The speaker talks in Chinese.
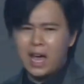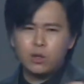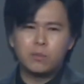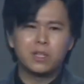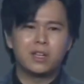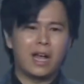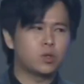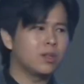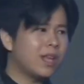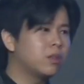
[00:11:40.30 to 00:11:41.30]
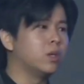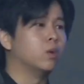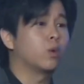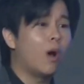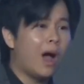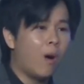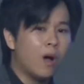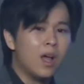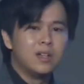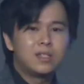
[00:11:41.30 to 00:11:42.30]
爱多美的牙刷到底有多好哦？
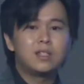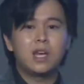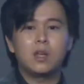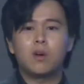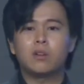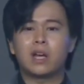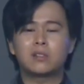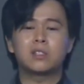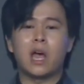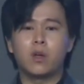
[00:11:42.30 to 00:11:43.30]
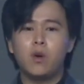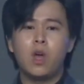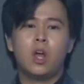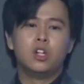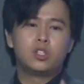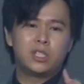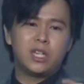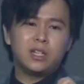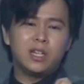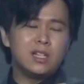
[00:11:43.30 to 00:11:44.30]
今天哦，它是采用。
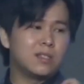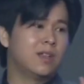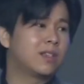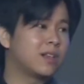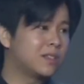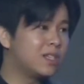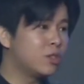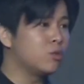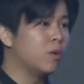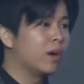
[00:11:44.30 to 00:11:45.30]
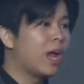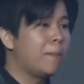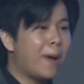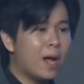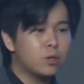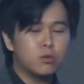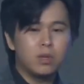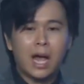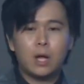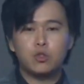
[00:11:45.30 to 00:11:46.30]
金离子的这个技术可以帮助你
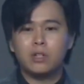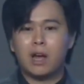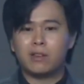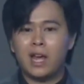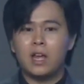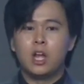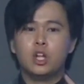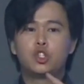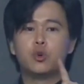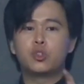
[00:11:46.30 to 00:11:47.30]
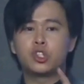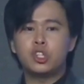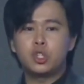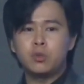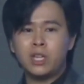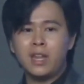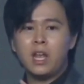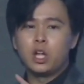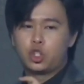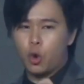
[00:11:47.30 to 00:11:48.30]
抗菌高达九十九点
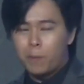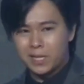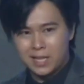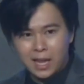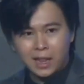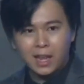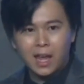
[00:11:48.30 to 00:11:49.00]
九 percent。